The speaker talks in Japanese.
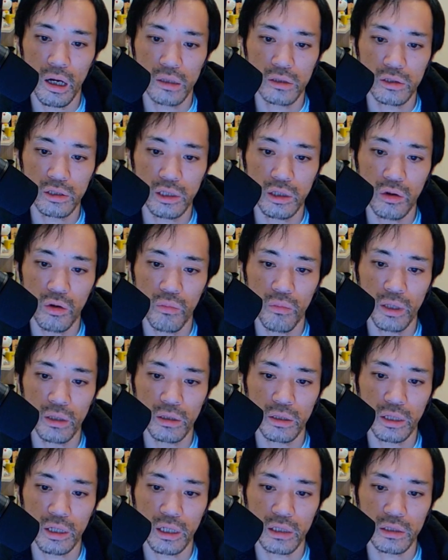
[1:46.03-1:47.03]
月5
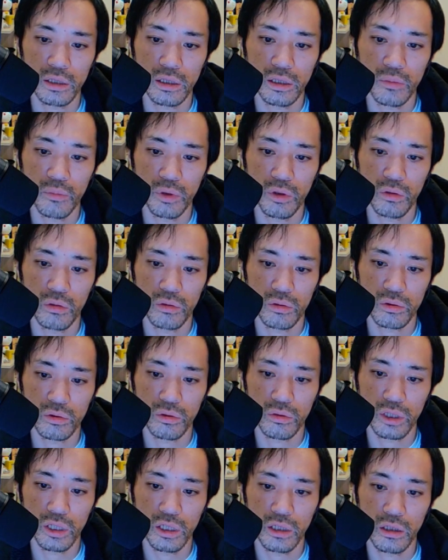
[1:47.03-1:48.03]
万で稼いでみようと、そ
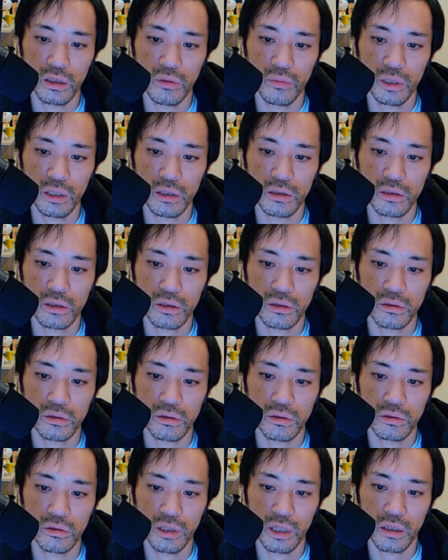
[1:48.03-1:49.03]
の気になれば脱サラ
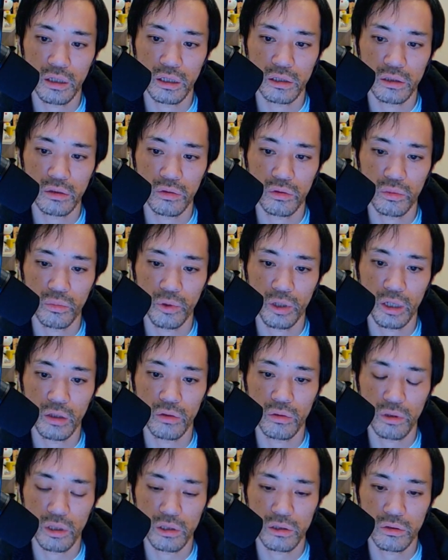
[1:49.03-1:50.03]
するぐらい稼ぐことも可
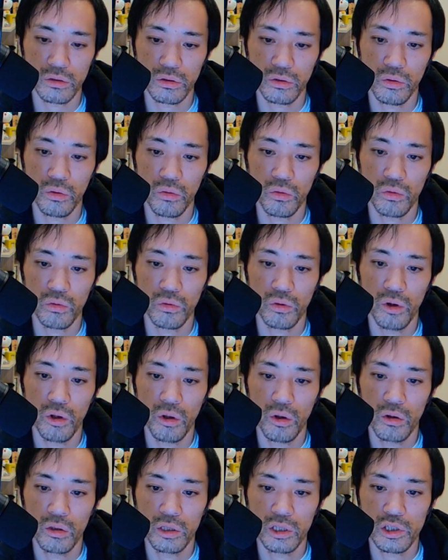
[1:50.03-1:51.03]
能ですという方向
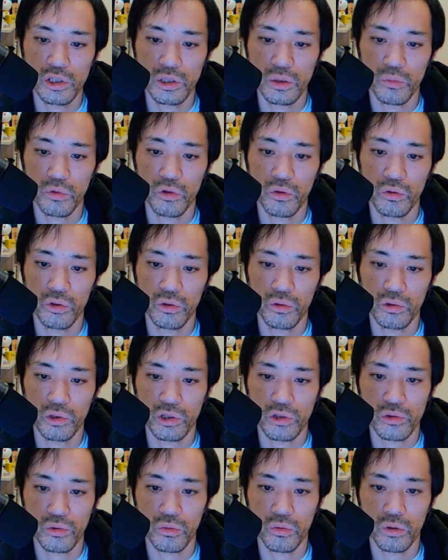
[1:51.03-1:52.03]
にしても良いので
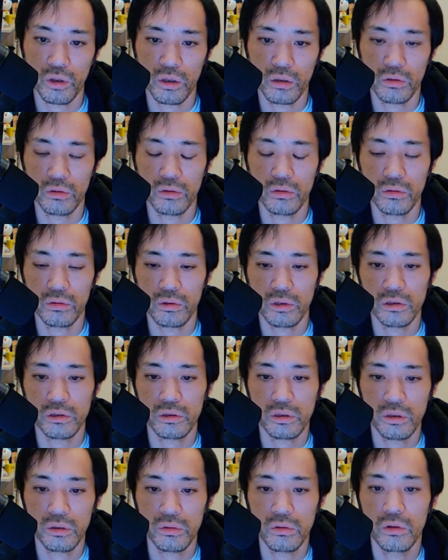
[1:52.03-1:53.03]
しょうかということなんで
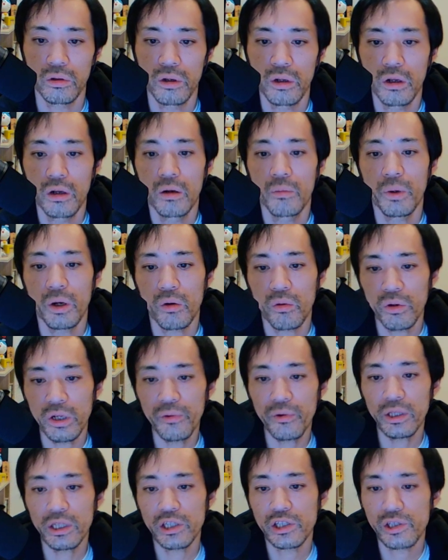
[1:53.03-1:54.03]
すけど、まあこれ
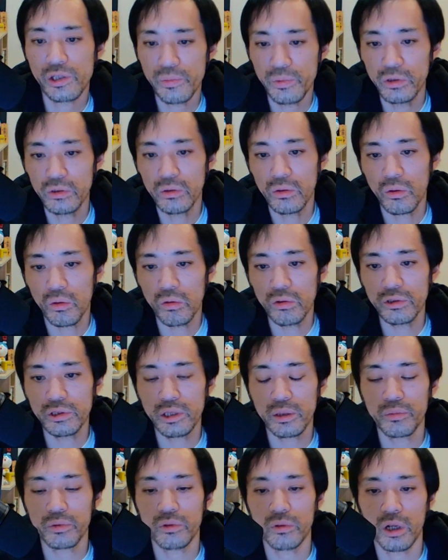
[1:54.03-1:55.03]
はね、自分の
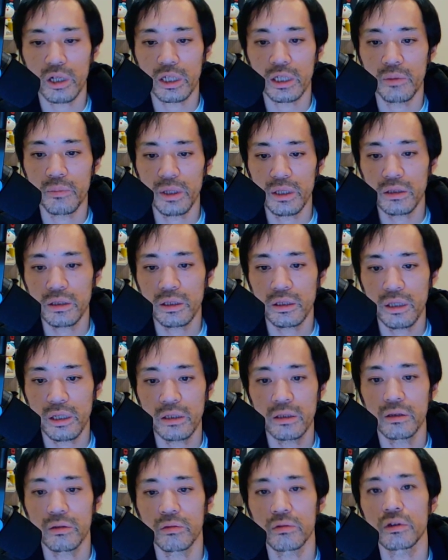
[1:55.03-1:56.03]
コンセプトが決まってな
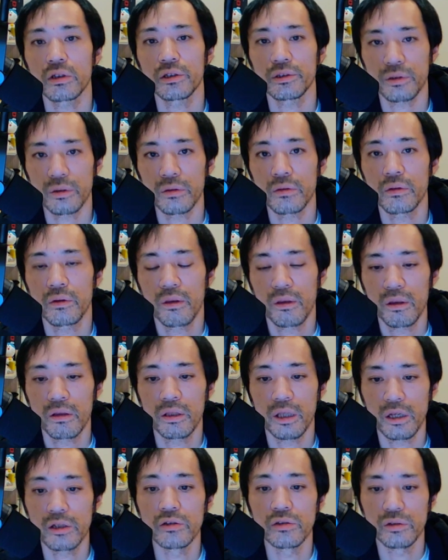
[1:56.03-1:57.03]
いってことなんですよ。
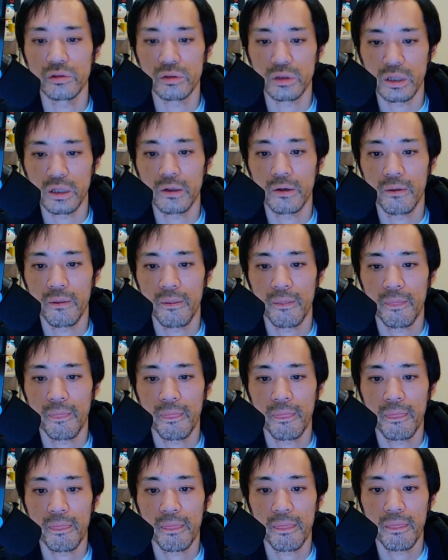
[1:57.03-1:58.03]
単純に。
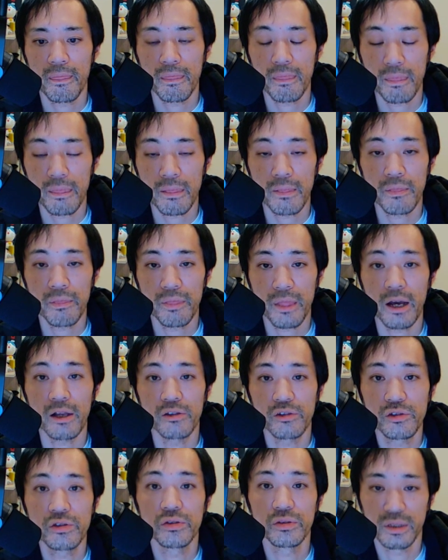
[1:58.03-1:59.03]
単
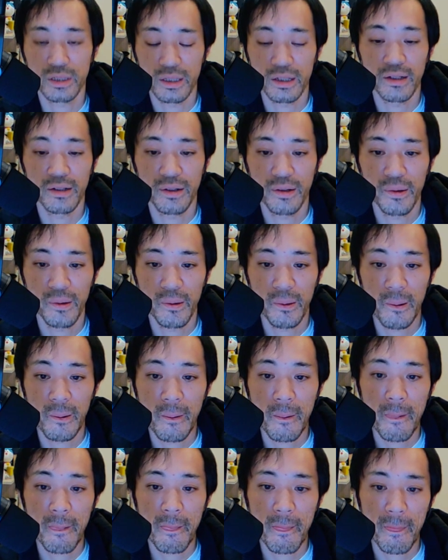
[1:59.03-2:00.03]
純に。
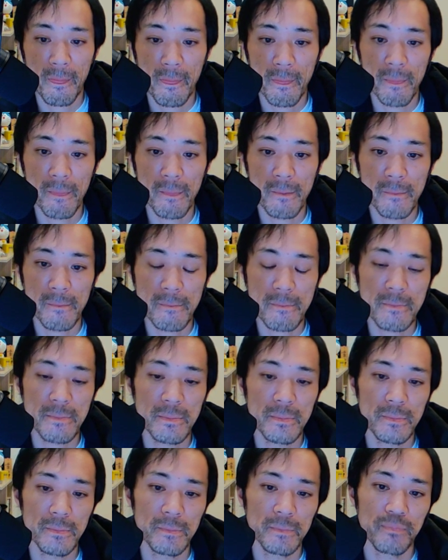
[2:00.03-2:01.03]
うん。
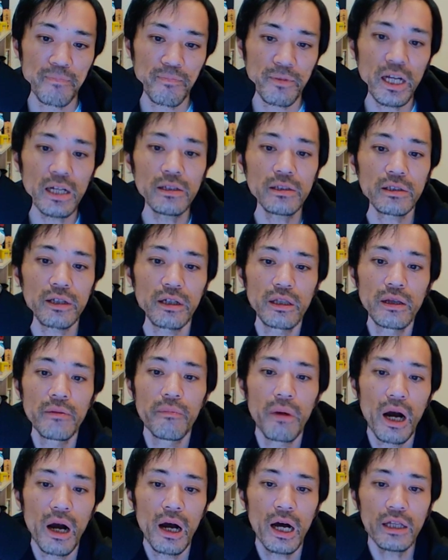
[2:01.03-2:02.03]
なんす
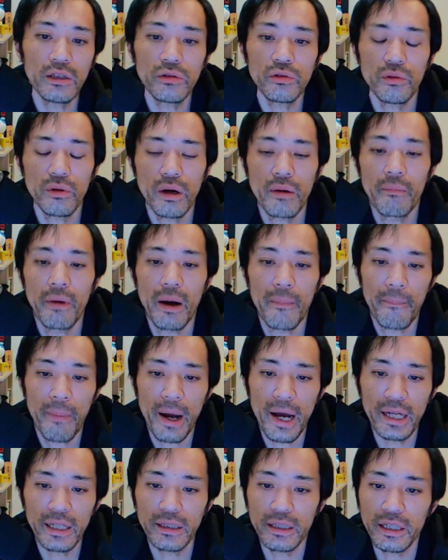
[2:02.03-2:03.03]
まあ、あとはまあ
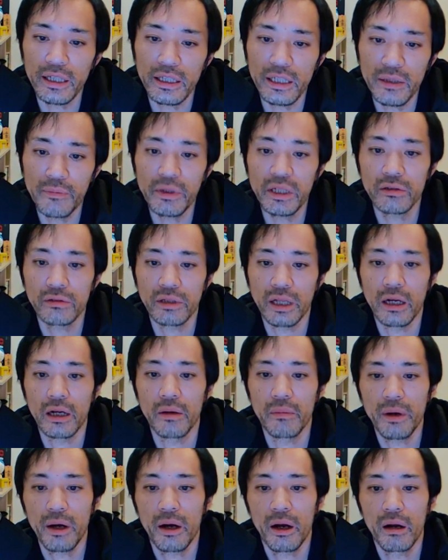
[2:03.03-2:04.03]
パイ的に見るなら
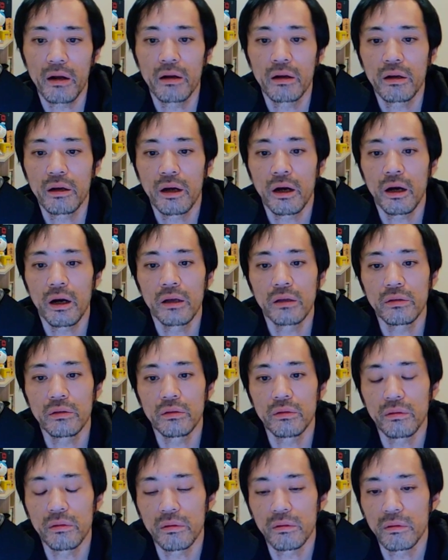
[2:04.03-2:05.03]
ば、あ
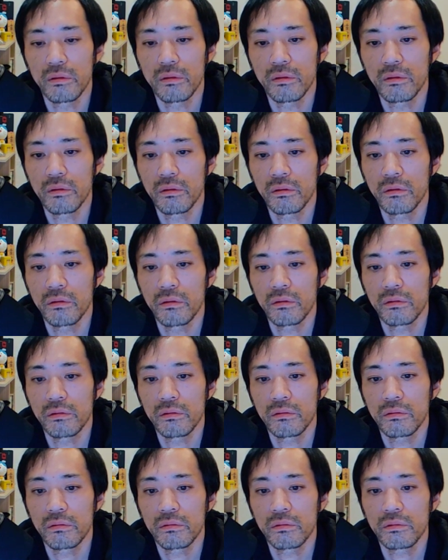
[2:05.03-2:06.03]

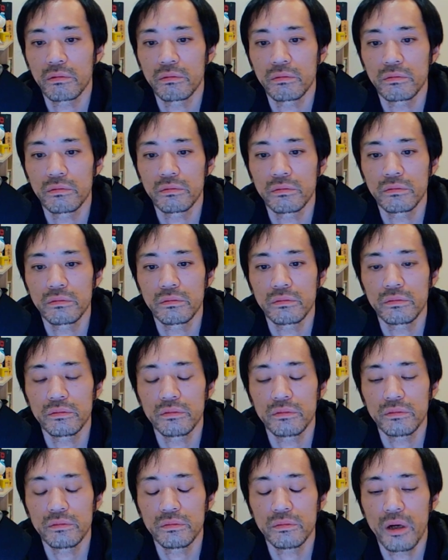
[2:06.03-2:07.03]

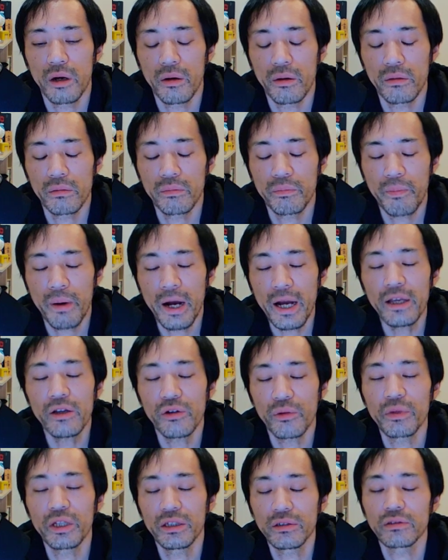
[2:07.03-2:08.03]
のー、まあ、パイ
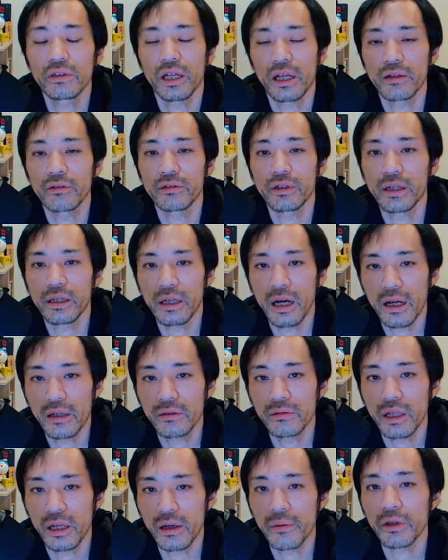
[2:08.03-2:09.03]
を見るならあ
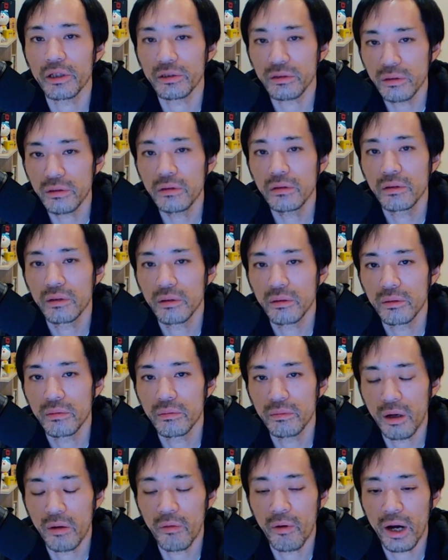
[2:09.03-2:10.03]
るならばですよ、
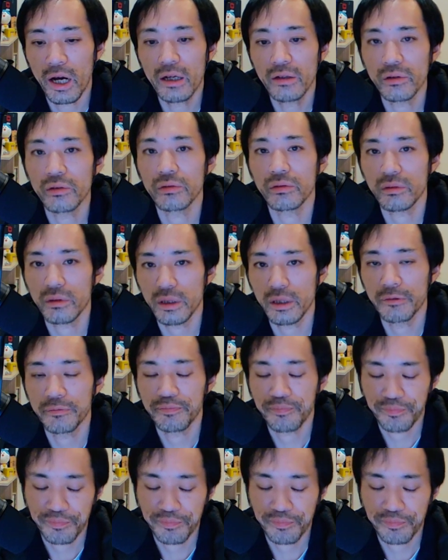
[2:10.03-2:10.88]
まあ、分かることで